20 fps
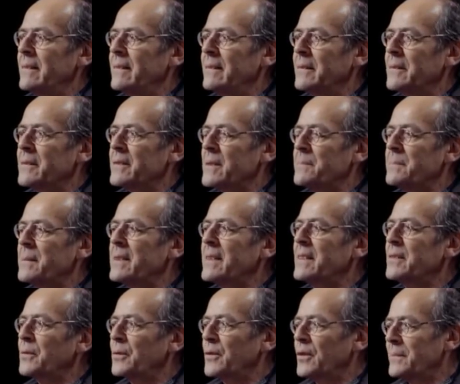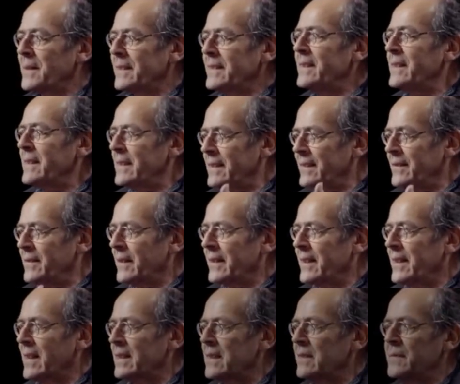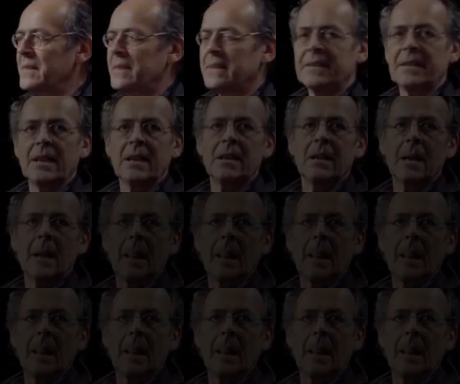que j'appelle exosomatiques, les organes artificiels,